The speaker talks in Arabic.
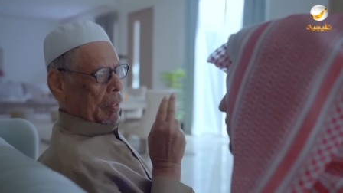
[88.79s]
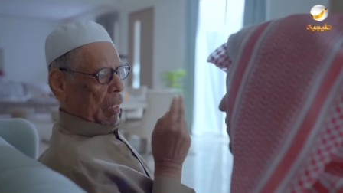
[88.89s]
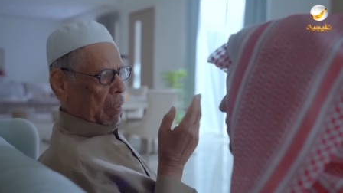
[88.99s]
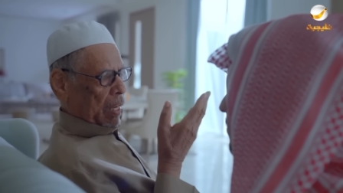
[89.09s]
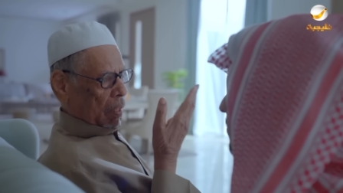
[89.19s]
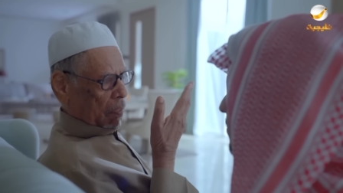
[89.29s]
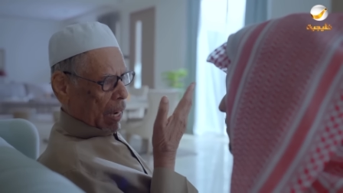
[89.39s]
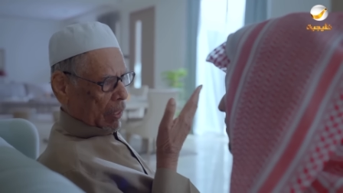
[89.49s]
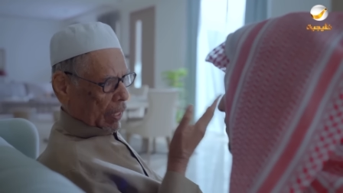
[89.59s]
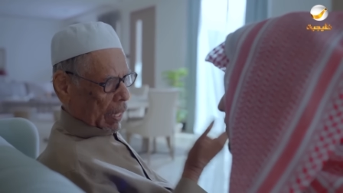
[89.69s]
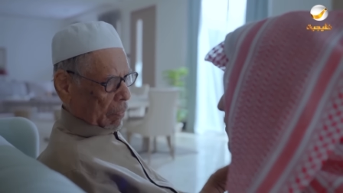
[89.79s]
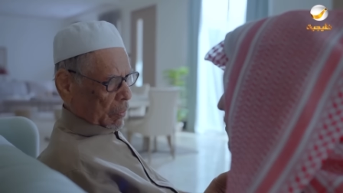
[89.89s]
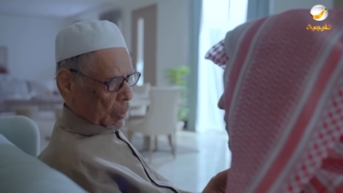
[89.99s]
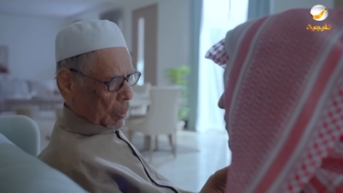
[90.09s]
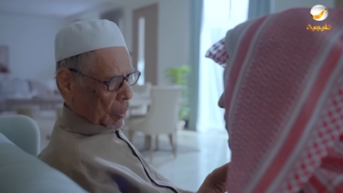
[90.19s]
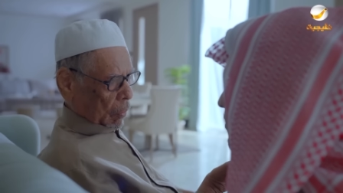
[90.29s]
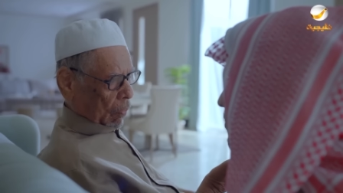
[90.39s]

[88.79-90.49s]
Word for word: تبينا طيب، نبات خامس؟